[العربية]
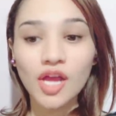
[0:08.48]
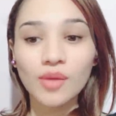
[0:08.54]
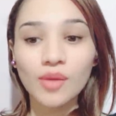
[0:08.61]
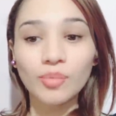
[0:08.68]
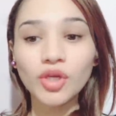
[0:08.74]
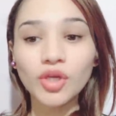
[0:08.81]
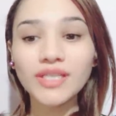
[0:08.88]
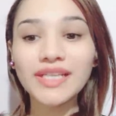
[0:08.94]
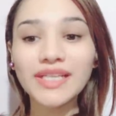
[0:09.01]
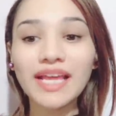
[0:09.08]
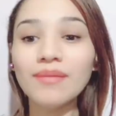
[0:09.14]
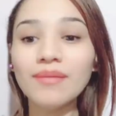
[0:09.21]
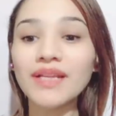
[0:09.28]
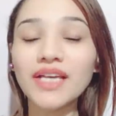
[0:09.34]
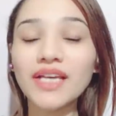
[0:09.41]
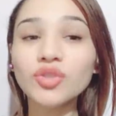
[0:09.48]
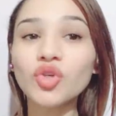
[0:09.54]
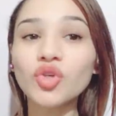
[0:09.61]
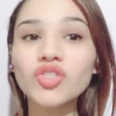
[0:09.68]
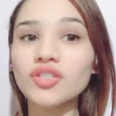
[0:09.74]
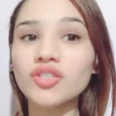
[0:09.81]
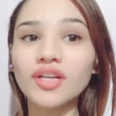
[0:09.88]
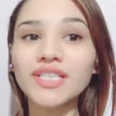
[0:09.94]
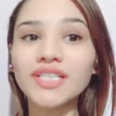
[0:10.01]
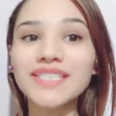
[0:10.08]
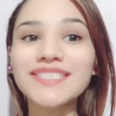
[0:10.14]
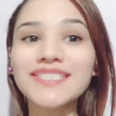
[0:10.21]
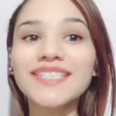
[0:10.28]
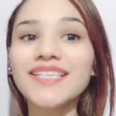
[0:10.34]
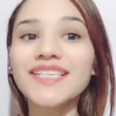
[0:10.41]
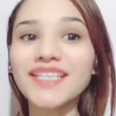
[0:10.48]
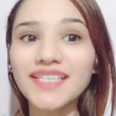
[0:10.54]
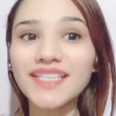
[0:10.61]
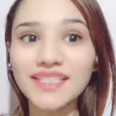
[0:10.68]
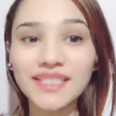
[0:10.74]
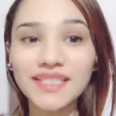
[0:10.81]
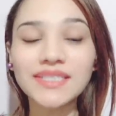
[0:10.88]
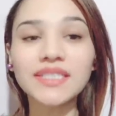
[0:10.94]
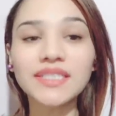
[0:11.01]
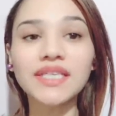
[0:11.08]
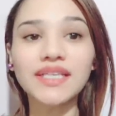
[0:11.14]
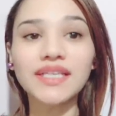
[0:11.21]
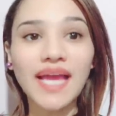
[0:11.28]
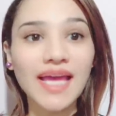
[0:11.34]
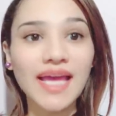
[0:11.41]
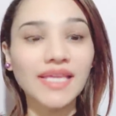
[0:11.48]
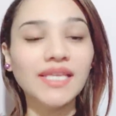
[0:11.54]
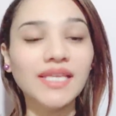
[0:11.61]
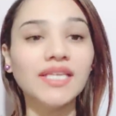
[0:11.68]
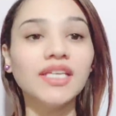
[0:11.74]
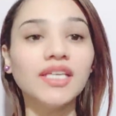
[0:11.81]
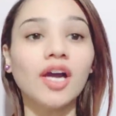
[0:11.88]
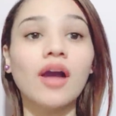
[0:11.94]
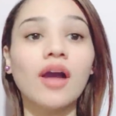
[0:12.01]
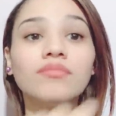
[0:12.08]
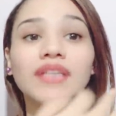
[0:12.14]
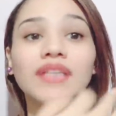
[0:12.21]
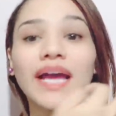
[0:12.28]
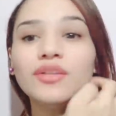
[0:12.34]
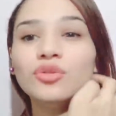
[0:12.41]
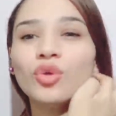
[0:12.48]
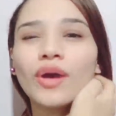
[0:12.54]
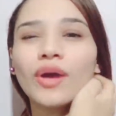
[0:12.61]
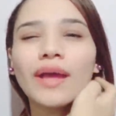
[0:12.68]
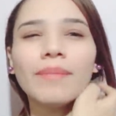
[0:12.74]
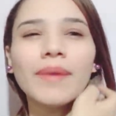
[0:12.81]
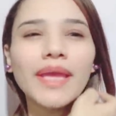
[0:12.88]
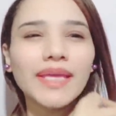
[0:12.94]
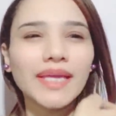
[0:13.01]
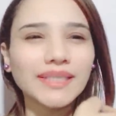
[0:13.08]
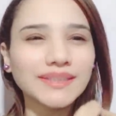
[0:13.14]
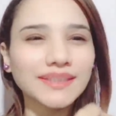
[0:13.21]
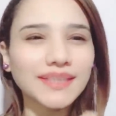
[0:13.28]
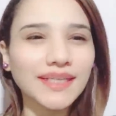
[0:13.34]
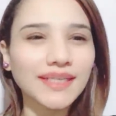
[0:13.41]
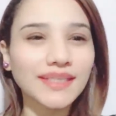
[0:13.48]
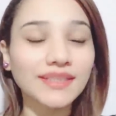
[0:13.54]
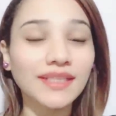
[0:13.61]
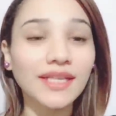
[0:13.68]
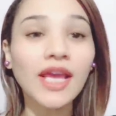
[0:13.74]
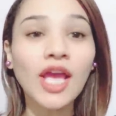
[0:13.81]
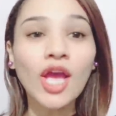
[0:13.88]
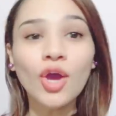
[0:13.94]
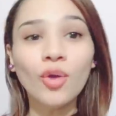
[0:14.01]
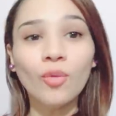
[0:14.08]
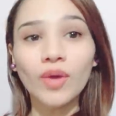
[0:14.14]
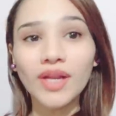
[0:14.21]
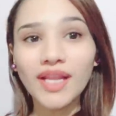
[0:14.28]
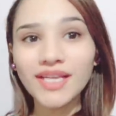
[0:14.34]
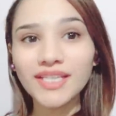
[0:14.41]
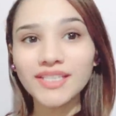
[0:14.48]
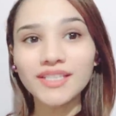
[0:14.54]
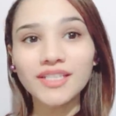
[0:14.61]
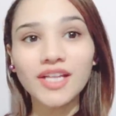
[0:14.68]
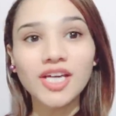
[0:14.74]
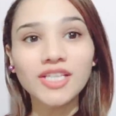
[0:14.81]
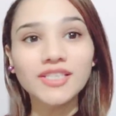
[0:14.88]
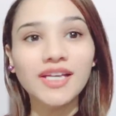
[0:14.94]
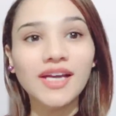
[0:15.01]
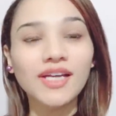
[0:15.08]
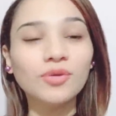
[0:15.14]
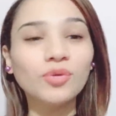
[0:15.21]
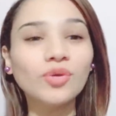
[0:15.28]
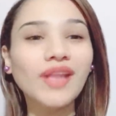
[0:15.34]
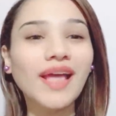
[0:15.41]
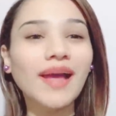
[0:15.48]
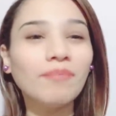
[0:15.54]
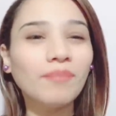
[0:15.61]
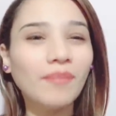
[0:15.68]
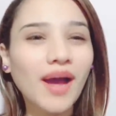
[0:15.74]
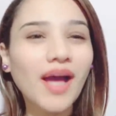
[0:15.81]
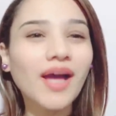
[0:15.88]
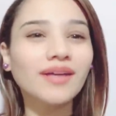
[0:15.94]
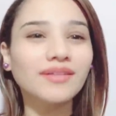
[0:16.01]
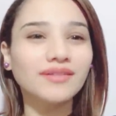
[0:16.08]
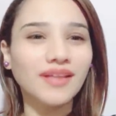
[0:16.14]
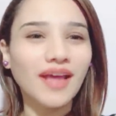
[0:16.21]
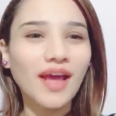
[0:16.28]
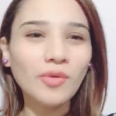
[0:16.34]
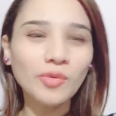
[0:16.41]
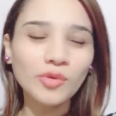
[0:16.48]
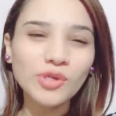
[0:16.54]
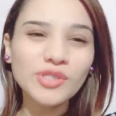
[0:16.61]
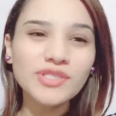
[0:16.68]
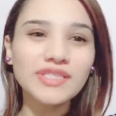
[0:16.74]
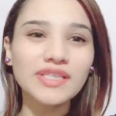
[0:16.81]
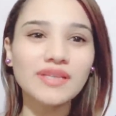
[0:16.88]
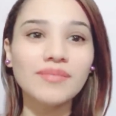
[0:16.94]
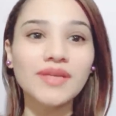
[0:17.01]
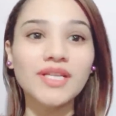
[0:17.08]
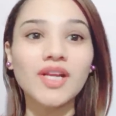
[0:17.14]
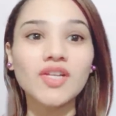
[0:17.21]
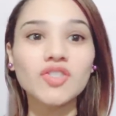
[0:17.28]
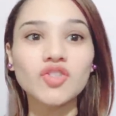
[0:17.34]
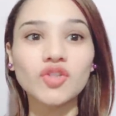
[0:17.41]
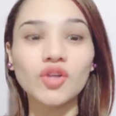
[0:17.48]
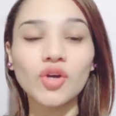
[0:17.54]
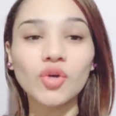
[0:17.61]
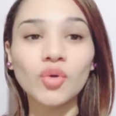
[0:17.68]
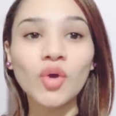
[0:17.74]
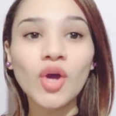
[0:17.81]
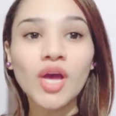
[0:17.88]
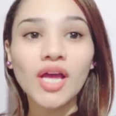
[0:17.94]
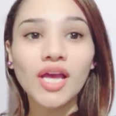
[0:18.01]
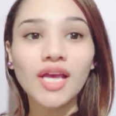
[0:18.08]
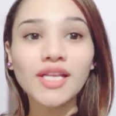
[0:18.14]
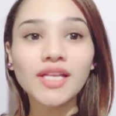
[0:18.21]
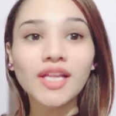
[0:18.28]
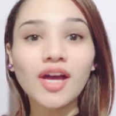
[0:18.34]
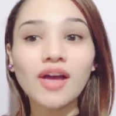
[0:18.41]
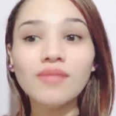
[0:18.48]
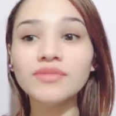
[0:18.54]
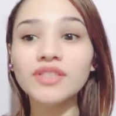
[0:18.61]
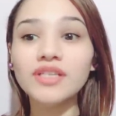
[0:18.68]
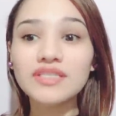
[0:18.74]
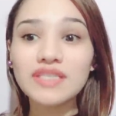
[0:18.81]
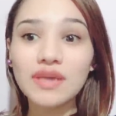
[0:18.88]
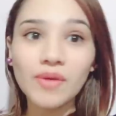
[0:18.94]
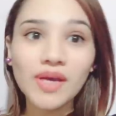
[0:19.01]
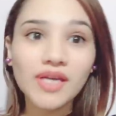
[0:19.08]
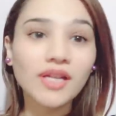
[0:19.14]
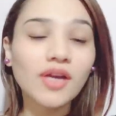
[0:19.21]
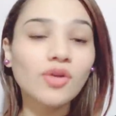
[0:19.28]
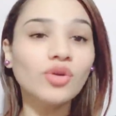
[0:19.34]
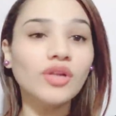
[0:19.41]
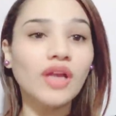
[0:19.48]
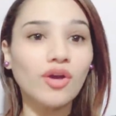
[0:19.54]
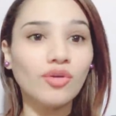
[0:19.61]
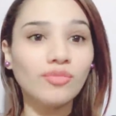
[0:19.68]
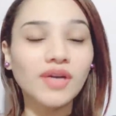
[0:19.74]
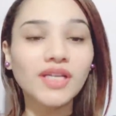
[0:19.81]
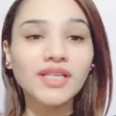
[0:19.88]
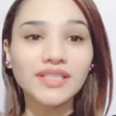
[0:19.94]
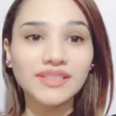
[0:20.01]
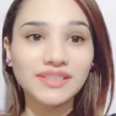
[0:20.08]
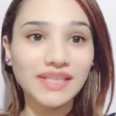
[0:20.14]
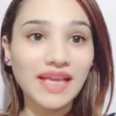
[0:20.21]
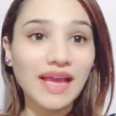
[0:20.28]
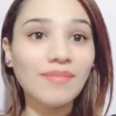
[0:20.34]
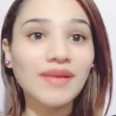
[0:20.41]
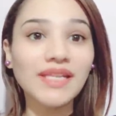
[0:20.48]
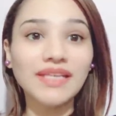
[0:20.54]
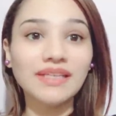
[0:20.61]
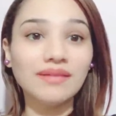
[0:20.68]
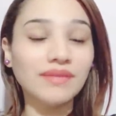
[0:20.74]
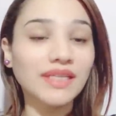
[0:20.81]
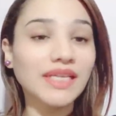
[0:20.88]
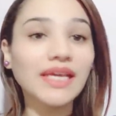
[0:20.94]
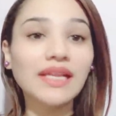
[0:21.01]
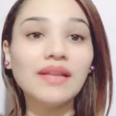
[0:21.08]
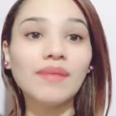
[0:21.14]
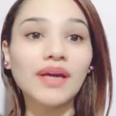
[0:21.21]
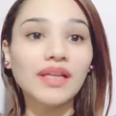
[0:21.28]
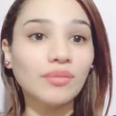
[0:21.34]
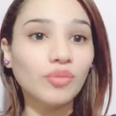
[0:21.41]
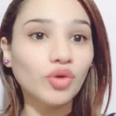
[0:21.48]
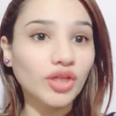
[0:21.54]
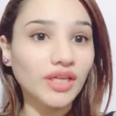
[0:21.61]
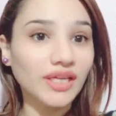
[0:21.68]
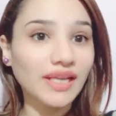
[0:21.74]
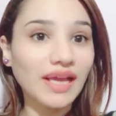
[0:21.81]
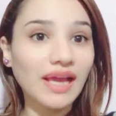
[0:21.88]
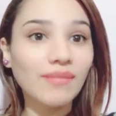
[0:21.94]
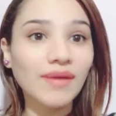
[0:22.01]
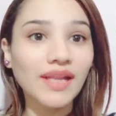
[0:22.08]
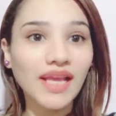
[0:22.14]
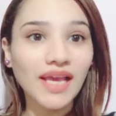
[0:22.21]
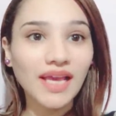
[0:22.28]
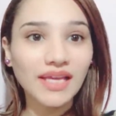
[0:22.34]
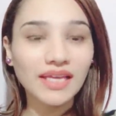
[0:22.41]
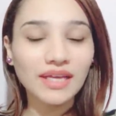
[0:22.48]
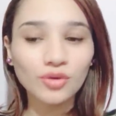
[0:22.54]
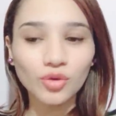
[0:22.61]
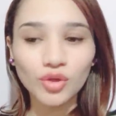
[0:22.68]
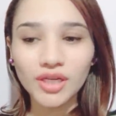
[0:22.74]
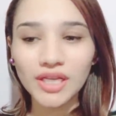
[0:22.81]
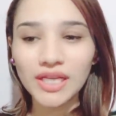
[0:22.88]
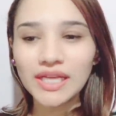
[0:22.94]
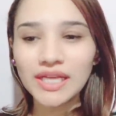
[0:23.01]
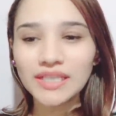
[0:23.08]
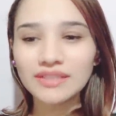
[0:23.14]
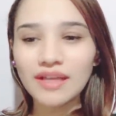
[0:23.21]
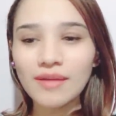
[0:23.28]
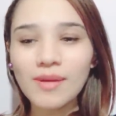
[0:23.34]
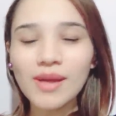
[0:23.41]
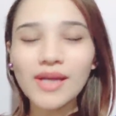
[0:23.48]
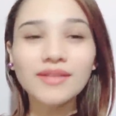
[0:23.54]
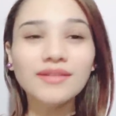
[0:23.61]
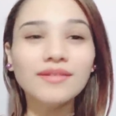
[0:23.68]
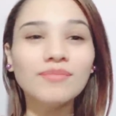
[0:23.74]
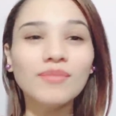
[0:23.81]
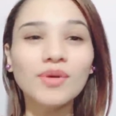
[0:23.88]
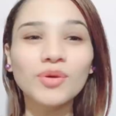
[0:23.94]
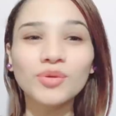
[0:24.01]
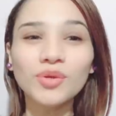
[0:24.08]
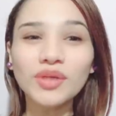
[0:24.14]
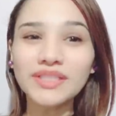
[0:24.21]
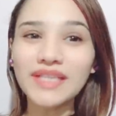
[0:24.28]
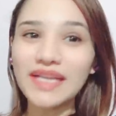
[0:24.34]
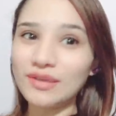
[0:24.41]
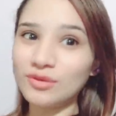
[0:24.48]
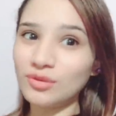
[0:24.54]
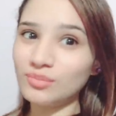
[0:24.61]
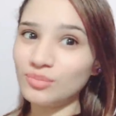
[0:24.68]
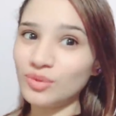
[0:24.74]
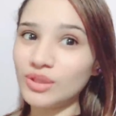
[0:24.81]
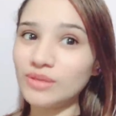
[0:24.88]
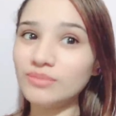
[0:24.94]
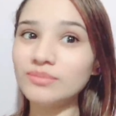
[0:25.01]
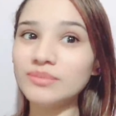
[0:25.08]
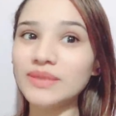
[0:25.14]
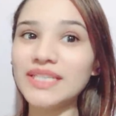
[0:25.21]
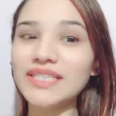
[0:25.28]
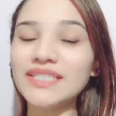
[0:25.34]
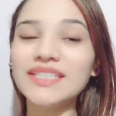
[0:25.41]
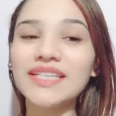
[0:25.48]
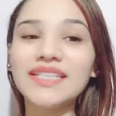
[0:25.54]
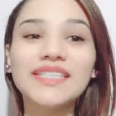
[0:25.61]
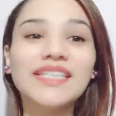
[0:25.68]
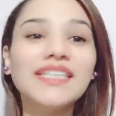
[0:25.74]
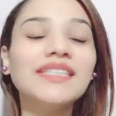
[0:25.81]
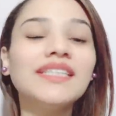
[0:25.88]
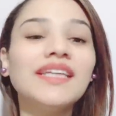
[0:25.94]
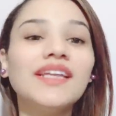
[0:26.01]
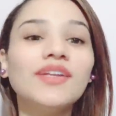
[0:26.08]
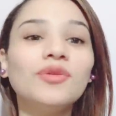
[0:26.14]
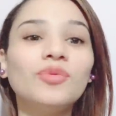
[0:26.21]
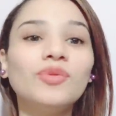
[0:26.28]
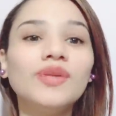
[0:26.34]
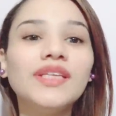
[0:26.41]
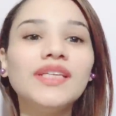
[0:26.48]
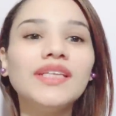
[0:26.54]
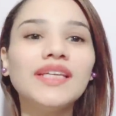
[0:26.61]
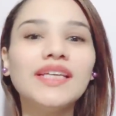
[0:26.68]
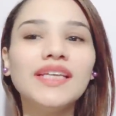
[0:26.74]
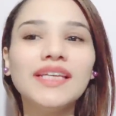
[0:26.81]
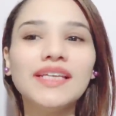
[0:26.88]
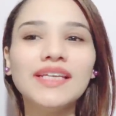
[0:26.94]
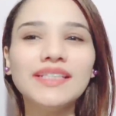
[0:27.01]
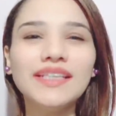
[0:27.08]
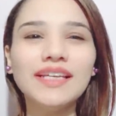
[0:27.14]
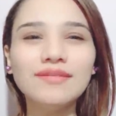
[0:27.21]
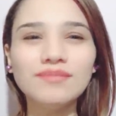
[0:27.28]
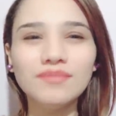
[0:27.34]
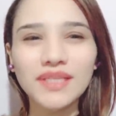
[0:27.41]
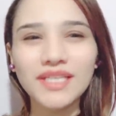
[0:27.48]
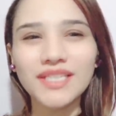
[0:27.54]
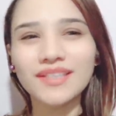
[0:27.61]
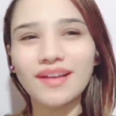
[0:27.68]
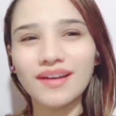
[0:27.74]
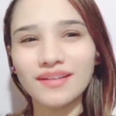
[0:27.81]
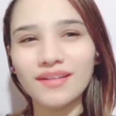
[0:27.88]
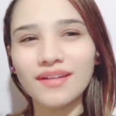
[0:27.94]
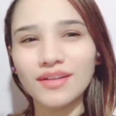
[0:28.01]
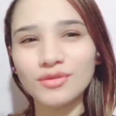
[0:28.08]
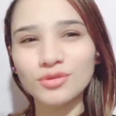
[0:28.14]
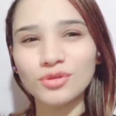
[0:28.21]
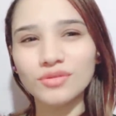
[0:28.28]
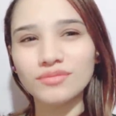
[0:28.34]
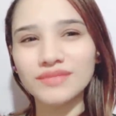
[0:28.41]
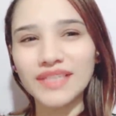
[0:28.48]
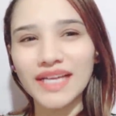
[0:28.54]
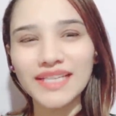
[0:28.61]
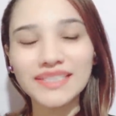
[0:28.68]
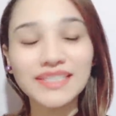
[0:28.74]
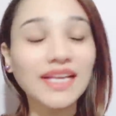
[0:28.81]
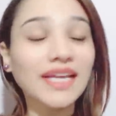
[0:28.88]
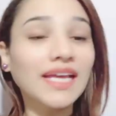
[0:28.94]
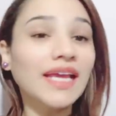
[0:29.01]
برج الحمل عنده أسرار كتير كتير حقيقي غامضة عنده خبايا كتيرة جدا ولكن النهاردة هنقول بعض أو جزء من أسراره الغامضة سواء رجل أو مرأة الحمل احنا بنتكلم على برج الحمل ككل طبعا الموضوع ده يكون مهم جدا جدا ويهمني تعليقاتكم تحت